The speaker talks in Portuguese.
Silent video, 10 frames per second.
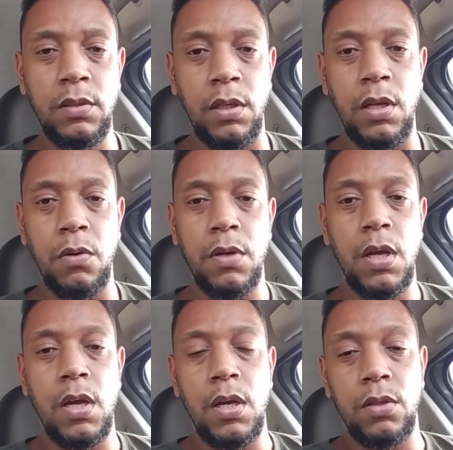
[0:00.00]
entendeu?
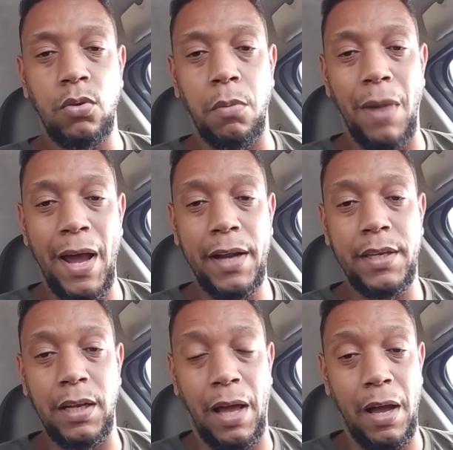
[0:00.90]
Tomara
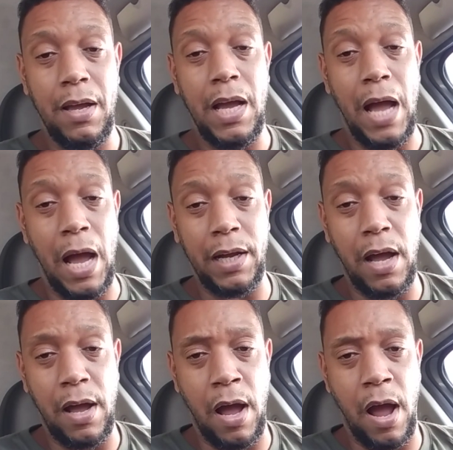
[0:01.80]
que lá a,
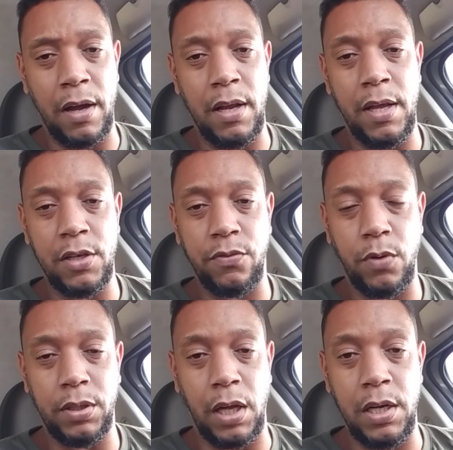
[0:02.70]
a galera de
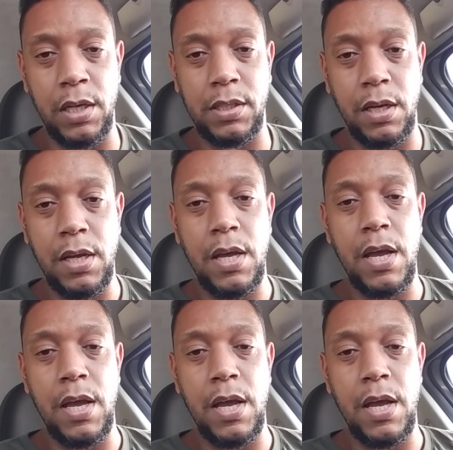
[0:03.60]
Fortaleza